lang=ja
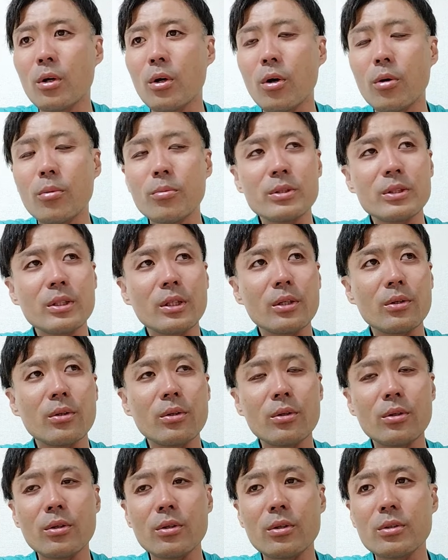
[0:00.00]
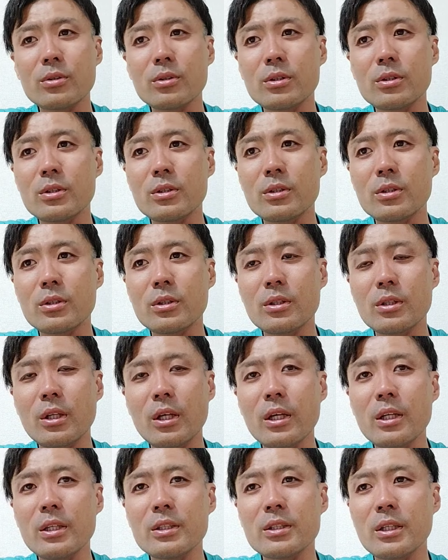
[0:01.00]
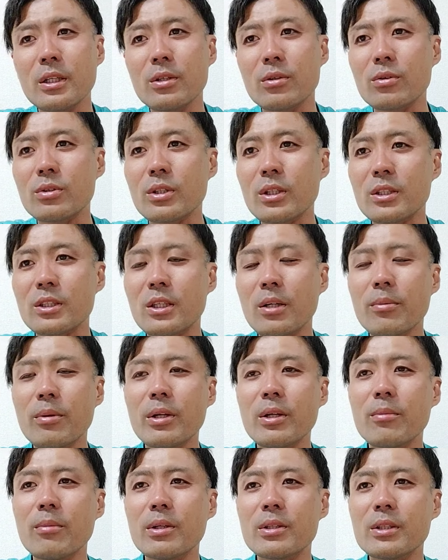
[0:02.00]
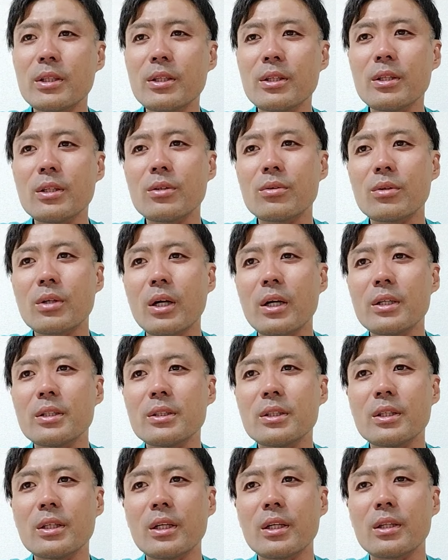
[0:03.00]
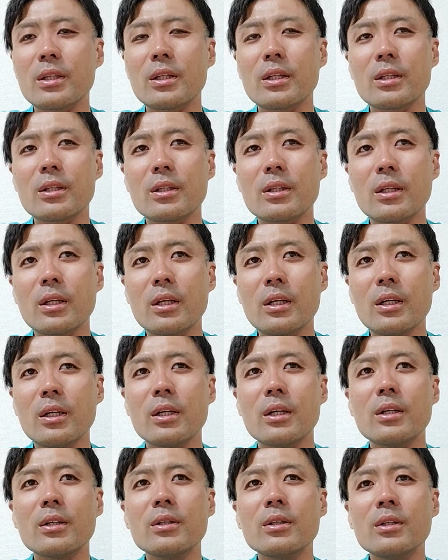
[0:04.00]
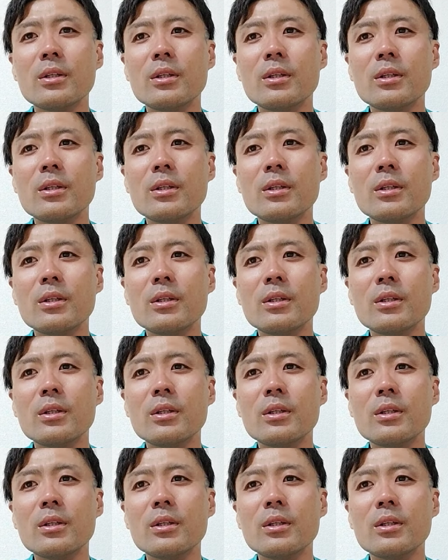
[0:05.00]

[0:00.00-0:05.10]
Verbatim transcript: お店の店員さんとしか喋りませんっていう回線やったら